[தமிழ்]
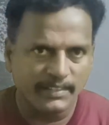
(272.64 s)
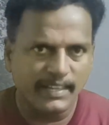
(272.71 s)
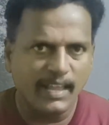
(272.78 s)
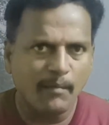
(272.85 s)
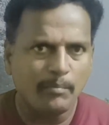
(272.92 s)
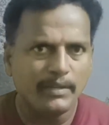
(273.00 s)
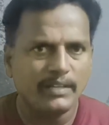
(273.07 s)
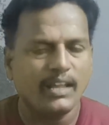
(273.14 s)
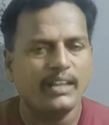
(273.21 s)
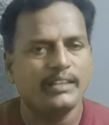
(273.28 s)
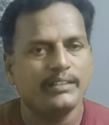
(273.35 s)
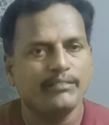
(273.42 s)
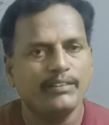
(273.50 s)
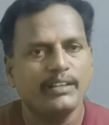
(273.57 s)
ஏன் அப்படின்னா
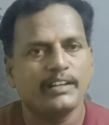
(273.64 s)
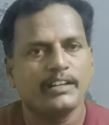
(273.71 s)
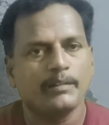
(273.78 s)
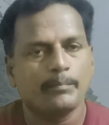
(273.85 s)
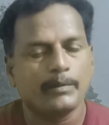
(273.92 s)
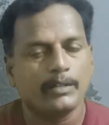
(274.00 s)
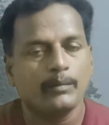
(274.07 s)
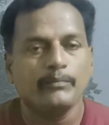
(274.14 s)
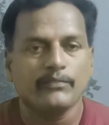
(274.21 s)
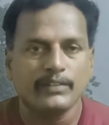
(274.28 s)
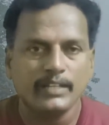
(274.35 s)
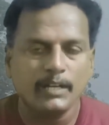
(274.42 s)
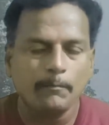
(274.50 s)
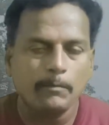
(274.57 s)
இவங்க ரெண்டு பேரும்
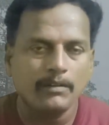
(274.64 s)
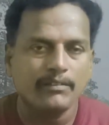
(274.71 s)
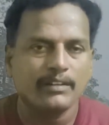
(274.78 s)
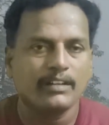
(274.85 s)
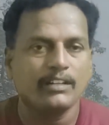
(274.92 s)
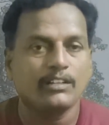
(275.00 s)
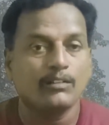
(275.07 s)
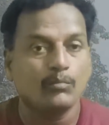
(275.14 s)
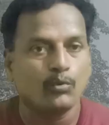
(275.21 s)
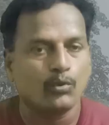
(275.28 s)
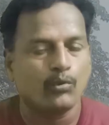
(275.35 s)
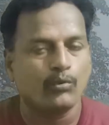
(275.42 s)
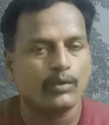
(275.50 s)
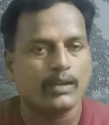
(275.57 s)
வீரப்பன் அவர்களுக்கும்
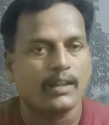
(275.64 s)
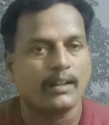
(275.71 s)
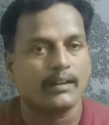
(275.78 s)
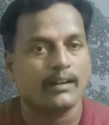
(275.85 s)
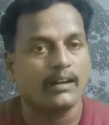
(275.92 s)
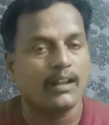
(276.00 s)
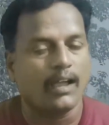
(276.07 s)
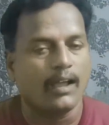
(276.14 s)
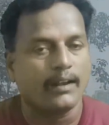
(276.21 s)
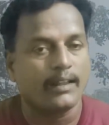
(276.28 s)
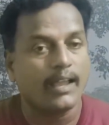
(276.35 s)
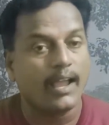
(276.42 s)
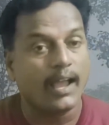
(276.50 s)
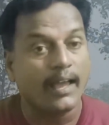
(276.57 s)
உறவுக்காரர்கள்
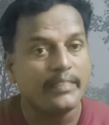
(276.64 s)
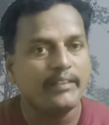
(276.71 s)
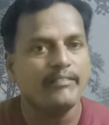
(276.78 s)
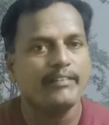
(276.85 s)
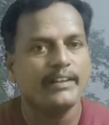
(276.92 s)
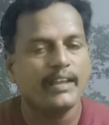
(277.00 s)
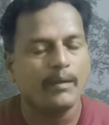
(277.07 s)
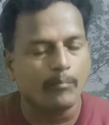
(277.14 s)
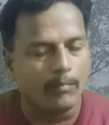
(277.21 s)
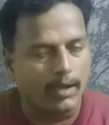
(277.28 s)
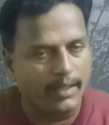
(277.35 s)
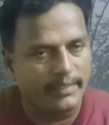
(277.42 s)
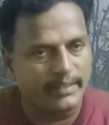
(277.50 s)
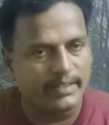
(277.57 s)
ஆனால் அதை விட
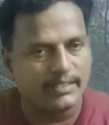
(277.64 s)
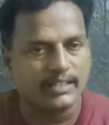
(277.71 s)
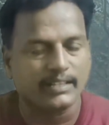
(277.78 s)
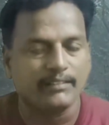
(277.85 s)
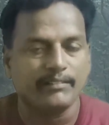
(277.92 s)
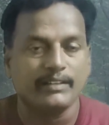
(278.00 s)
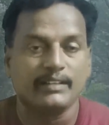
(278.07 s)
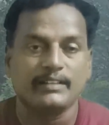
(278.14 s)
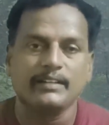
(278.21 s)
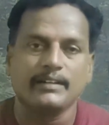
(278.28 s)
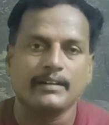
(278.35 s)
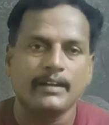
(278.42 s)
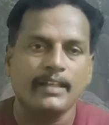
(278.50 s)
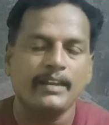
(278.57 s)
மாதையன் தங்கவேலுக்கு
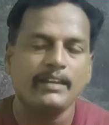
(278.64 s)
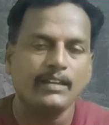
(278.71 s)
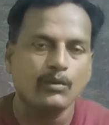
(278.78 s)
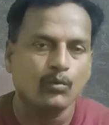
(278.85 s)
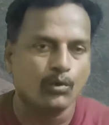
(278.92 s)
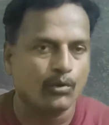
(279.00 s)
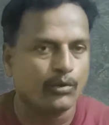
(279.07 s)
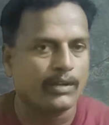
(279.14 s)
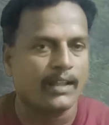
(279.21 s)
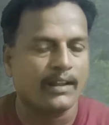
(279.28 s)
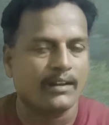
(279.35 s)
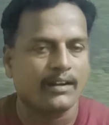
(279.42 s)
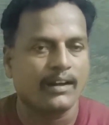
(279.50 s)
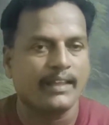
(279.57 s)
நெருங்கிய
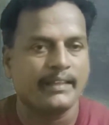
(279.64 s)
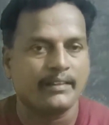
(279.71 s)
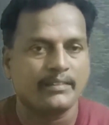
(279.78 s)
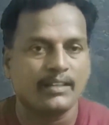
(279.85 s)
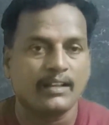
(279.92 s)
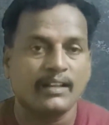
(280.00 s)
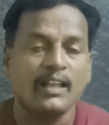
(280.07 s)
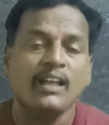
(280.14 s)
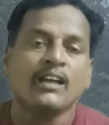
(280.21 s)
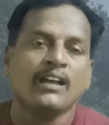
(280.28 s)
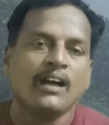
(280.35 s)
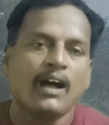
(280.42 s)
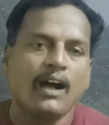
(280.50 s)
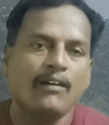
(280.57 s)
உறவுக்காரர்களாக இருந்தாங்க
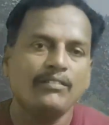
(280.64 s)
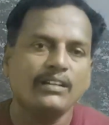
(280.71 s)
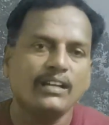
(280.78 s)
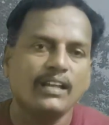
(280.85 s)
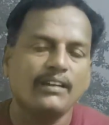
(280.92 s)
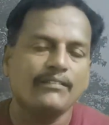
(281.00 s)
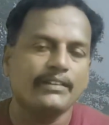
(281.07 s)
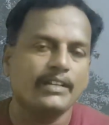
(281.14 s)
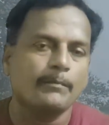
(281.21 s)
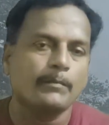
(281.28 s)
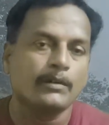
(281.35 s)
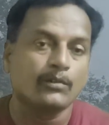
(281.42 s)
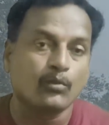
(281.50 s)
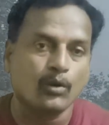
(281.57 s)
அவங்கள
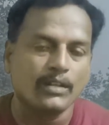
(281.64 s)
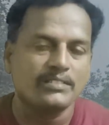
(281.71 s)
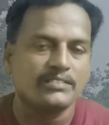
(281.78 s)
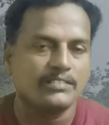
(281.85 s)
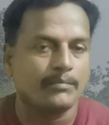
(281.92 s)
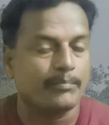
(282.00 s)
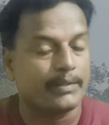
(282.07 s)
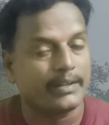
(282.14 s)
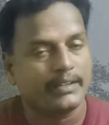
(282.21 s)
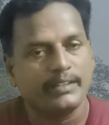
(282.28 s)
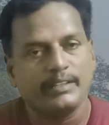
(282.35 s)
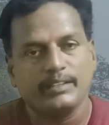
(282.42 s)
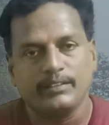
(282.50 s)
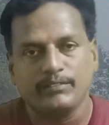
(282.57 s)
வீரப்பன் கொலை செஞ்ச
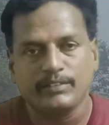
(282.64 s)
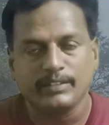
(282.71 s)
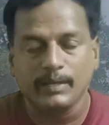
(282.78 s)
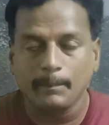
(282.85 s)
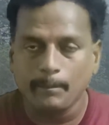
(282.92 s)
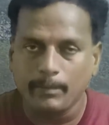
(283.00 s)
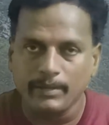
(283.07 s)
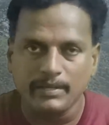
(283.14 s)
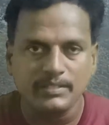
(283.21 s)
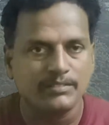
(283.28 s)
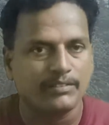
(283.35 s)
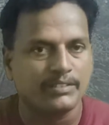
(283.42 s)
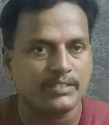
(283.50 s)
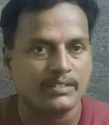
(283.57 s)
பிறகு இவங்க
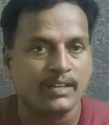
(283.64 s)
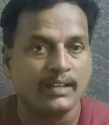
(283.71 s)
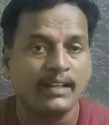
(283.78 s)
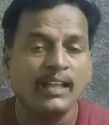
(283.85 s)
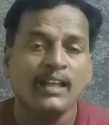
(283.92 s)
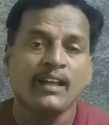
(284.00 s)
பிரிஞ்சு வந்துட்டாங்க